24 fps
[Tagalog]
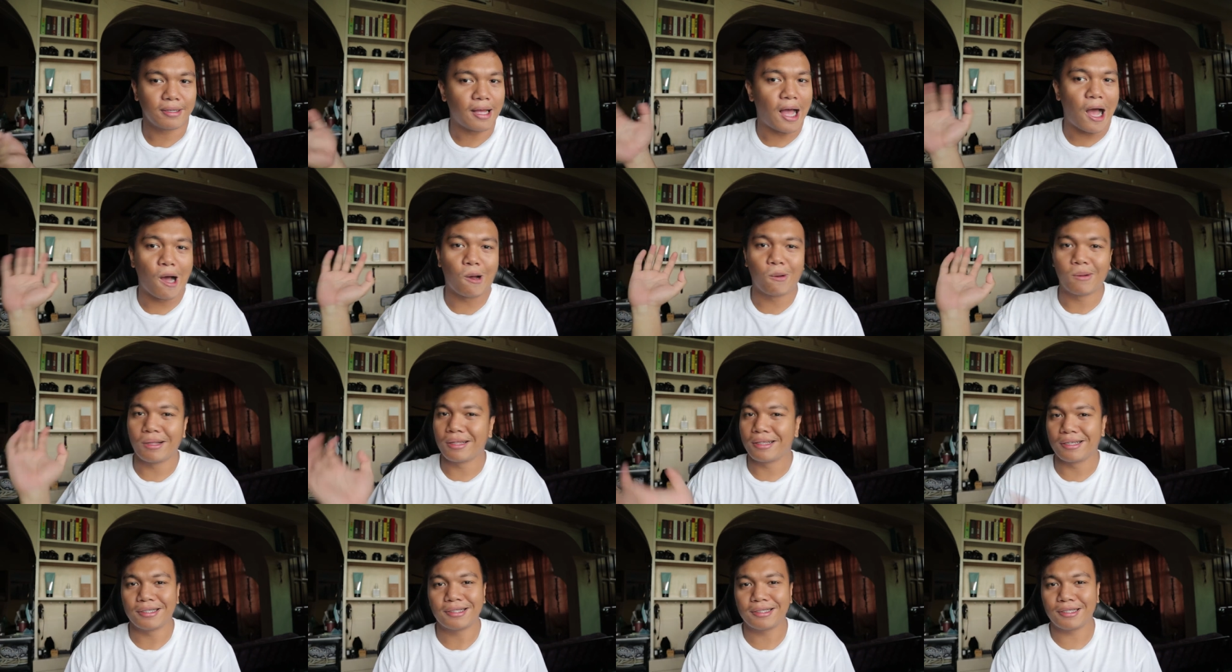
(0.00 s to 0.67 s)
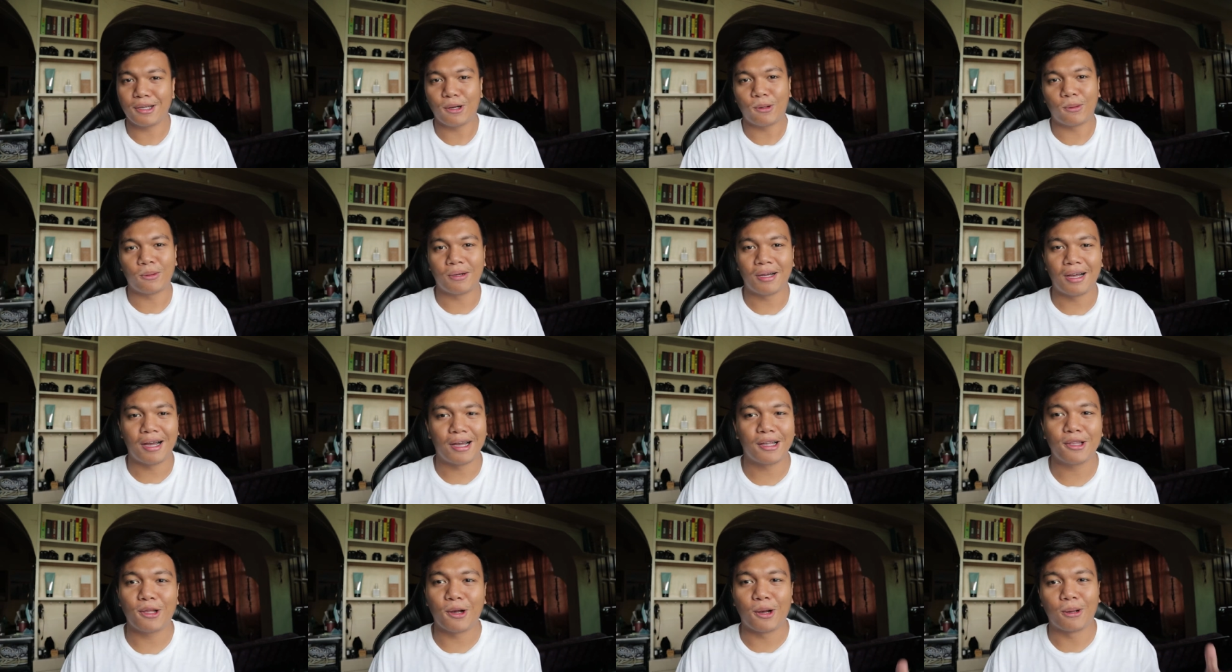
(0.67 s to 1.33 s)
how will this go.
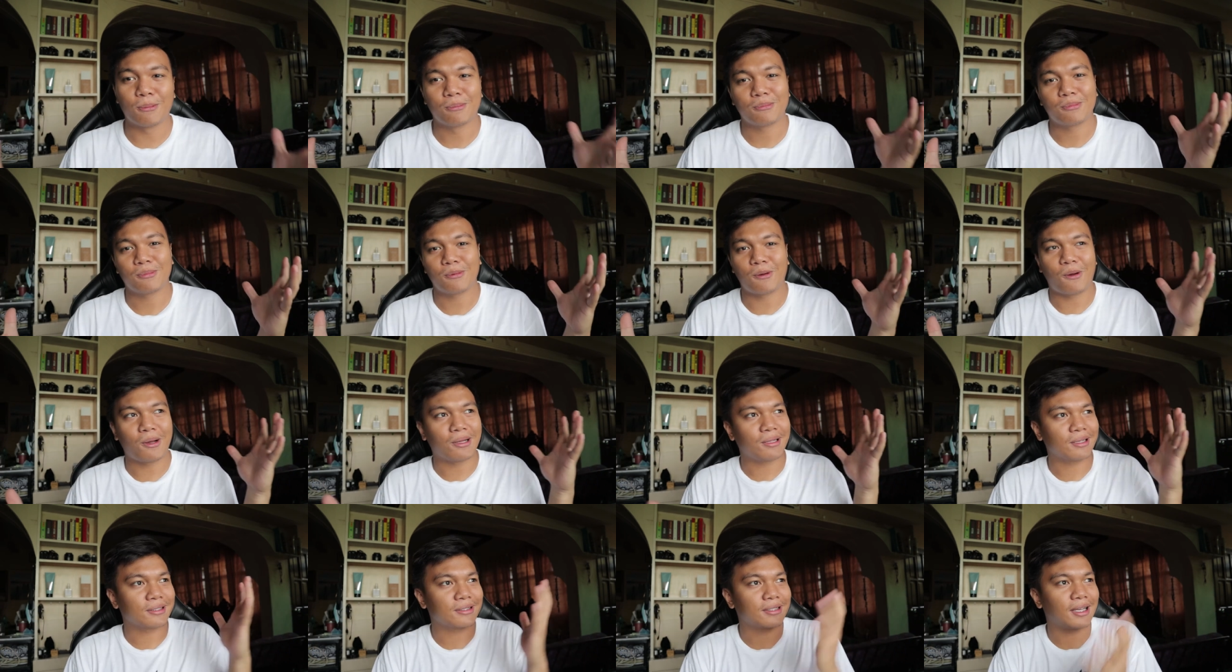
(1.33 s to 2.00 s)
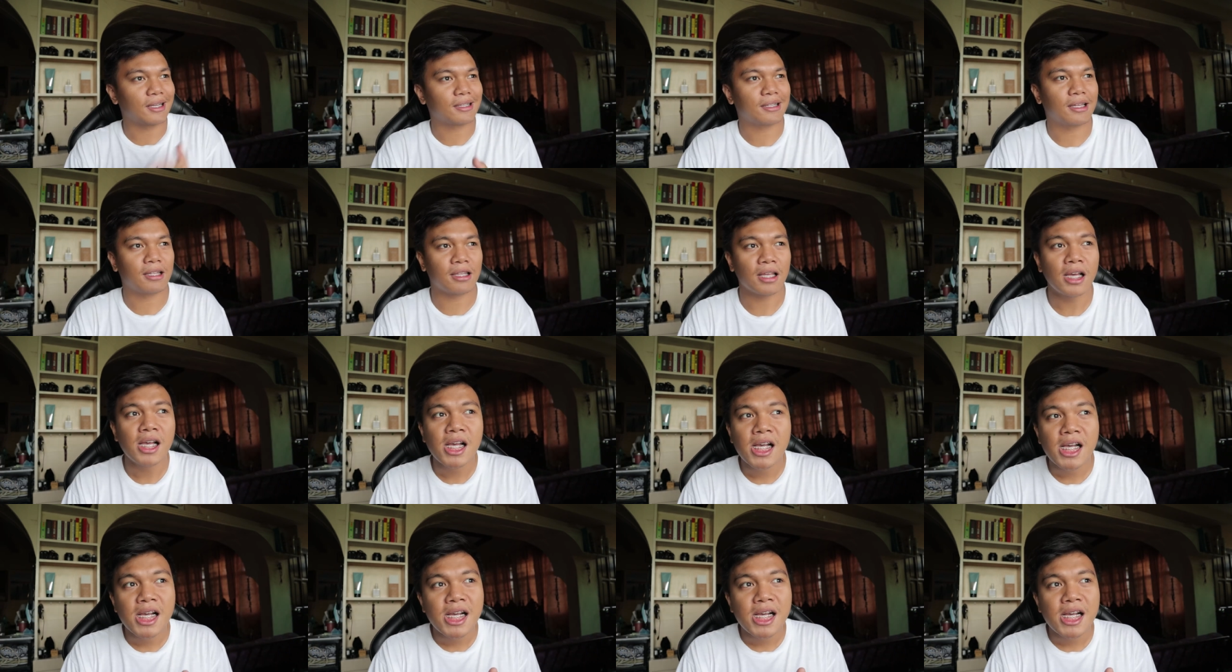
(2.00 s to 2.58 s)
Ano, quite excited.